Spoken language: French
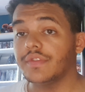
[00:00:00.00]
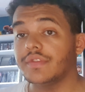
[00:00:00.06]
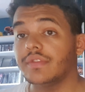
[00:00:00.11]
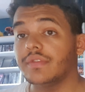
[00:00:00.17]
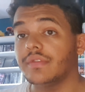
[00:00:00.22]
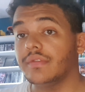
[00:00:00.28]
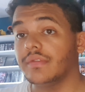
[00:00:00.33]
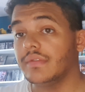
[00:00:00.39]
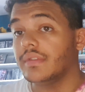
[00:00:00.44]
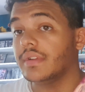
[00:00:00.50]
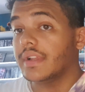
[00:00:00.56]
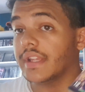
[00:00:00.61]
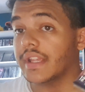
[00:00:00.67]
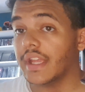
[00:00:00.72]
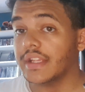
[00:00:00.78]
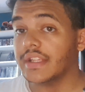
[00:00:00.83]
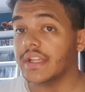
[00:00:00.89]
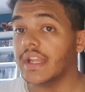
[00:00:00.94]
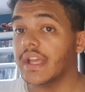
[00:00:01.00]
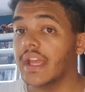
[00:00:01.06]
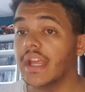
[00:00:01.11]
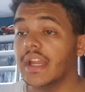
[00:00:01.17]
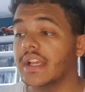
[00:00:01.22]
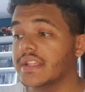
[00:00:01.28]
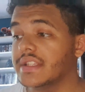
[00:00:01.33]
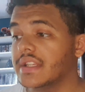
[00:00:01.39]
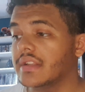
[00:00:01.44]
dans ce, les Gardiens de la
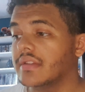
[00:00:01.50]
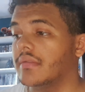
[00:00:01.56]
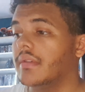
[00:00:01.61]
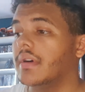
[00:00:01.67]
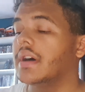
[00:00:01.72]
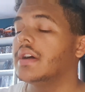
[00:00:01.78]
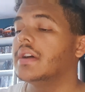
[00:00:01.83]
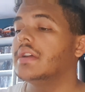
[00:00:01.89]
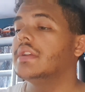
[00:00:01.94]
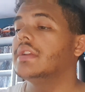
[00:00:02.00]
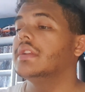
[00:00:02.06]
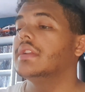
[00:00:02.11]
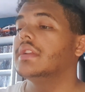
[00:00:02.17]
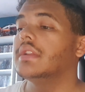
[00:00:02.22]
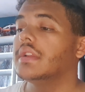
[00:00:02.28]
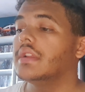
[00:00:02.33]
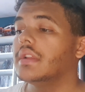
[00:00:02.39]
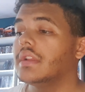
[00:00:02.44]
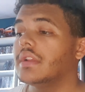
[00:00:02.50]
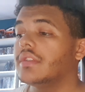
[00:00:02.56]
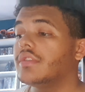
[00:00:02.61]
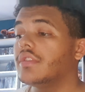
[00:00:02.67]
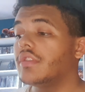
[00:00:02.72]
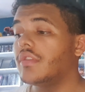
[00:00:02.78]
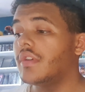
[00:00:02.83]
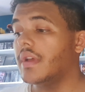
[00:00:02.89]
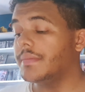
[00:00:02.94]
Galaxie 3
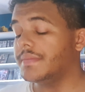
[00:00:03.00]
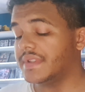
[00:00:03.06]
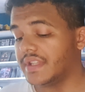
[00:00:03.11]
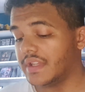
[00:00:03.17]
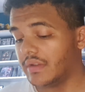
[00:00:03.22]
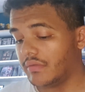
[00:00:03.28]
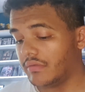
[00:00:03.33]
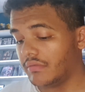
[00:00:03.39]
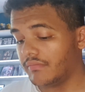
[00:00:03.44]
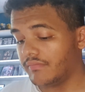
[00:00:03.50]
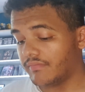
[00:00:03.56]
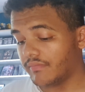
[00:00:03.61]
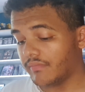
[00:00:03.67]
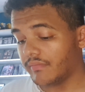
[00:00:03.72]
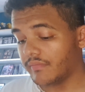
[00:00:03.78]
dans le MCU.